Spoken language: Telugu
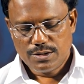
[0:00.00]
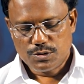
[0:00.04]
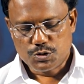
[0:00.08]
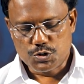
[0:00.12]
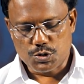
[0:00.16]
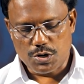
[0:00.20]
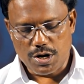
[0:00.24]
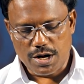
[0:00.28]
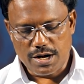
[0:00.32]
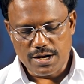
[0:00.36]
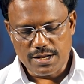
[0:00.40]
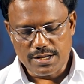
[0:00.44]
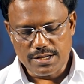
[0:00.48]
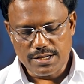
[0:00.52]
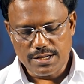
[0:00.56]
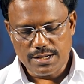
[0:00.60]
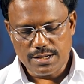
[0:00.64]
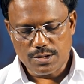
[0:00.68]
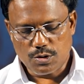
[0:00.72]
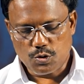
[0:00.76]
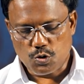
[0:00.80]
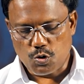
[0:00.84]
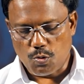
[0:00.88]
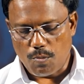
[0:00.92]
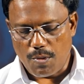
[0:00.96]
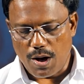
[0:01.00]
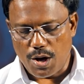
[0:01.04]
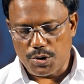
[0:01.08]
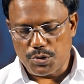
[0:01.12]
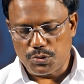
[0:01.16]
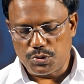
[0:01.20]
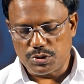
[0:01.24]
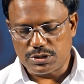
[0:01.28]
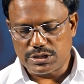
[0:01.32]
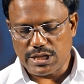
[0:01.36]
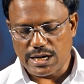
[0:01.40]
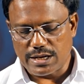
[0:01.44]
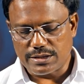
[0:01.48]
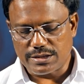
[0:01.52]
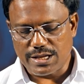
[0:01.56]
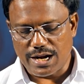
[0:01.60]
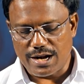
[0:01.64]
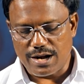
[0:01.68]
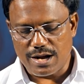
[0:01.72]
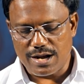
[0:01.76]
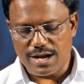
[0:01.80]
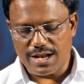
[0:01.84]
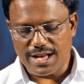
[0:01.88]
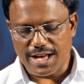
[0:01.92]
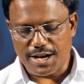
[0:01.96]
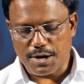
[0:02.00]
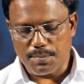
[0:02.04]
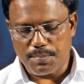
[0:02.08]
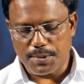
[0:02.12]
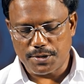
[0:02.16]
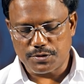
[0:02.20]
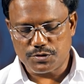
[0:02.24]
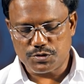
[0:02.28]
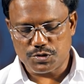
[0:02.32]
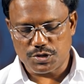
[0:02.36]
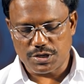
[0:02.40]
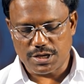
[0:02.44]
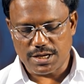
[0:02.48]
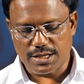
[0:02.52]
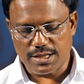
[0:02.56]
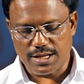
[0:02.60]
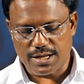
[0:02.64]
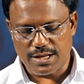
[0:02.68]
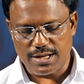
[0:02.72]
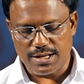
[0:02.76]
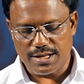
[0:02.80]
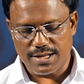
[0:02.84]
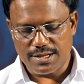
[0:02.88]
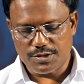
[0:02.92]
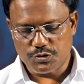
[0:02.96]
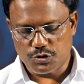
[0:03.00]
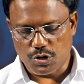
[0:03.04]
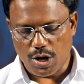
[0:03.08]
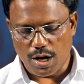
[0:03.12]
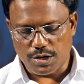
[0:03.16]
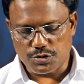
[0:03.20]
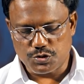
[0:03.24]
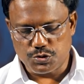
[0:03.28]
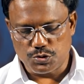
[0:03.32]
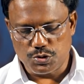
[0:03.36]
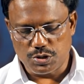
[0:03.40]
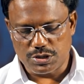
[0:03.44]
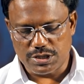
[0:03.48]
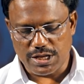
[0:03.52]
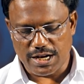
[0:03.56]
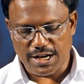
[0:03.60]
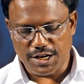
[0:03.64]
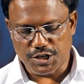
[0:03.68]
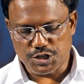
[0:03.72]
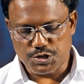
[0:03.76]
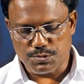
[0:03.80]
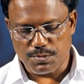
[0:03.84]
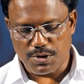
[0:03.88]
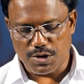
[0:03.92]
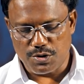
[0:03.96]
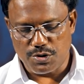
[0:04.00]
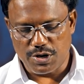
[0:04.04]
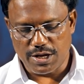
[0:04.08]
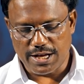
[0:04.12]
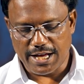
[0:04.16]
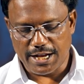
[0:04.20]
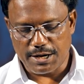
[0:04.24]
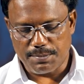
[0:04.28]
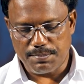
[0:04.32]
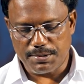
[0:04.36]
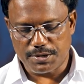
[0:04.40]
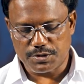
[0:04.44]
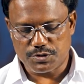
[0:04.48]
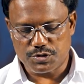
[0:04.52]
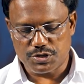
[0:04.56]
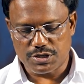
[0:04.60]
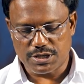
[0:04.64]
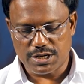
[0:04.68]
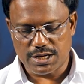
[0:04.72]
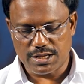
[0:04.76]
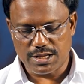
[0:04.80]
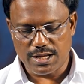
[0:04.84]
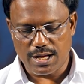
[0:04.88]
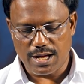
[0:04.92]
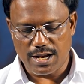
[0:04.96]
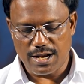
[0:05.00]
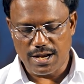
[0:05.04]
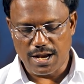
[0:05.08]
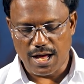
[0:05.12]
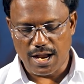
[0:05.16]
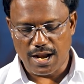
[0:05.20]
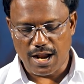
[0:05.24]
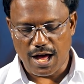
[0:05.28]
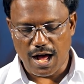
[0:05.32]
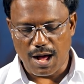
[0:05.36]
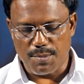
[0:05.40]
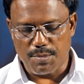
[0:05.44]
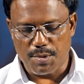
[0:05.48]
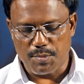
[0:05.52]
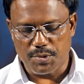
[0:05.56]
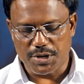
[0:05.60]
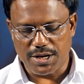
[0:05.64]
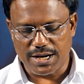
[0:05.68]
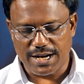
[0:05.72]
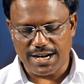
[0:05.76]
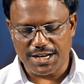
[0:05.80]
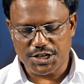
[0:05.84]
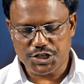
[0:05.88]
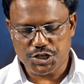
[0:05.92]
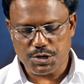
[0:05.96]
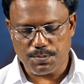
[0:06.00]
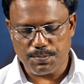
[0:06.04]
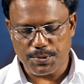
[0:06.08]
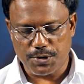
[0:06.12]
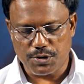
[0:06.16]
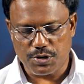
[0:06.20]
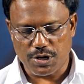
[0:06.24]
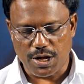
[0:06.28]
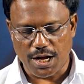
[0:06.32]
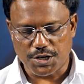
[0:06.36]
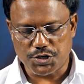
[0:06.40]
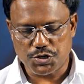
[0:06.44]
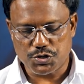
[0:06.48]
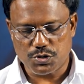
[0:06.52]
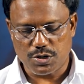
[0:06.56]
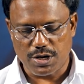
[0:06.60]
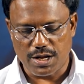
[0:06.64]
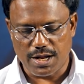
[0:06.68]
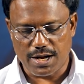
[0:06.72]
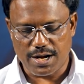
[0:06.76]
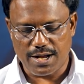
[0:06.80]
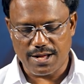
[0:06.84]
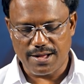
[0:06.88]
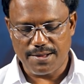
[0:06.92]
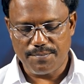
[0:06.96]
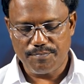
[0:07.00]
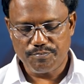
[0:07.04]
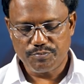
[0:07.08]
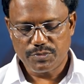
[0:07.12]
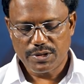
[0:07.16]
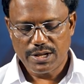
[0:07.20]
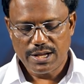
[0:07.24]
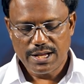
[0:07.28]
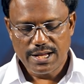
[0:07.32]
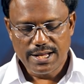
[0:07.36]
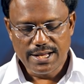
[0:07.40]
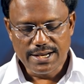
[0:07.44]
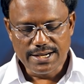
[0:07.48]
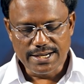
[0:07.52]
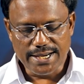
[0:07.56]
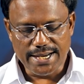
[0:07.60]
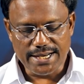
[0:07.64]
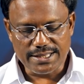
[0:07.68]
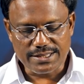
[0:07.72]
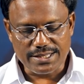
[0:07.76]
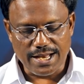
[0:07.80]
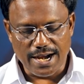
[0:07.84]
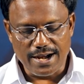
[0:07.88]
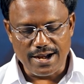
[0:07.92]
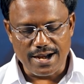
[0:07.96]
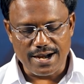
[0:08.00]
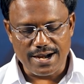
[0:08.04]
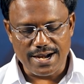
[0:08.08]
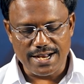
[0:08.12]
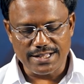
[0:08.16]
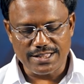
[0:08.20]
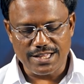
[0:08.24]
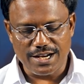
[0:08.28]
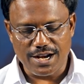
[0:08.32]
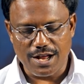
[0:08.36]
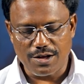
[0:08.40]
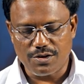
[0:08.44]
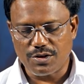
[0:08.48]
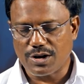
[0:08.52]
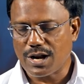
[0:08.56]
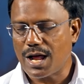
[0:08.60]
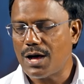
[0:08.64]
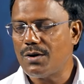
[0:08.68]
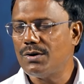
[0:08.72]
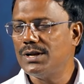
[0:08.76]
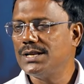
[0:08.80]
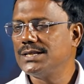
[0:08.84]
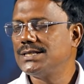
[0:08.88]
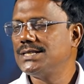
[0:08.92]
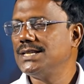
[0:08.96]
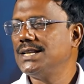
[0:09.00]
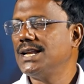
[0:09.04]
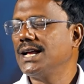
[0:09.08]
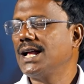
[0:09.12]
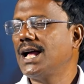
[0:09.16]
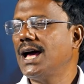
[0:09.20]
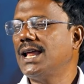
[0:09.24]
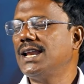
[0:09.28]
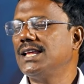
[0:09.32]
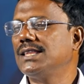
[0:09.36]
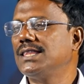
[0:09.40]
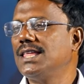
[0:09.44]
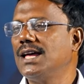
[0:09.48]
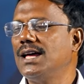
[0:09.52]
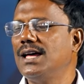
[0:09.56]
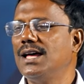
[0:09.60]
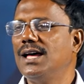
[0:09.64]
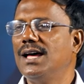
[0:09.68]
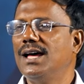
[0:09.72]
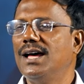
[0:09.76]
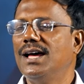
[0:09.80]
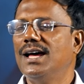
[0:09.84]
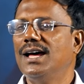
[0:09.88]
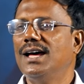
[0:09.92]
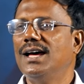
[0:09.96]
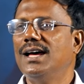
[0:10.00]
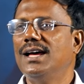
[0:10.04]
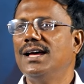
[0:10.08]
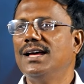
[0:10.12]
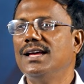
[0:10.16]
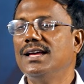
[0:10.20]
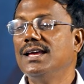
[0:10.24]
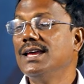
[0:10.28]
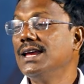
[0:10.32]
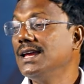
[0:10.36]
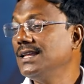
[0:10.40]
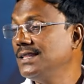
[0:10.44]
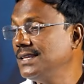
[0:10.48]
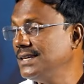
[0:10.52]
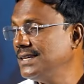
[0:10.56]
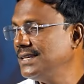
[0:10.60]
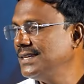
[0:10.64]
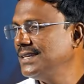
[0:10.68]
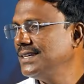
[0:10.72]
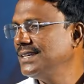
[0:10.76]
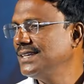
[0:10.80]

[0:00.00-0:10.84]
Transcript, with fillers: చూడండి కుమారుడు తన తండ్రిని గనపరచును కదా దాసుడు తన యజమానుని గనపరచును కదా నా నామం నిర్లక్ష్య పెట్టి నేను నేను అయితే నాకు రావాల్సిన ఘనత ఏది